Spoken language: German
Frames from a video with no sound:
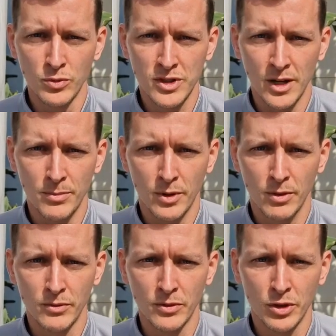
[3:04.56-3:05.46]
uns ab,
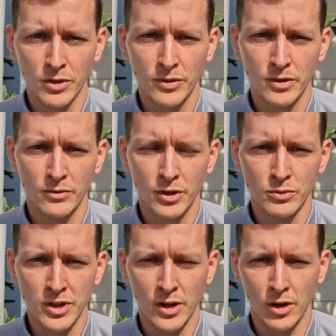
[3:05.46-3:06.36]
aber wir wollen auf jeden Fall
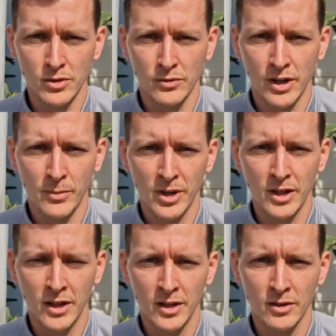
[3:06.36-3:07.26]
unsere Hausaufgaben
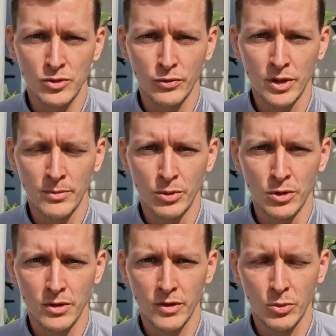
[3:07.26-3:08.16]
erledigen, so viele
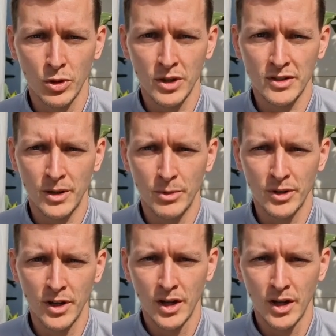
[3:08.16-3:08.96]
Punkte wie möglich sammeln.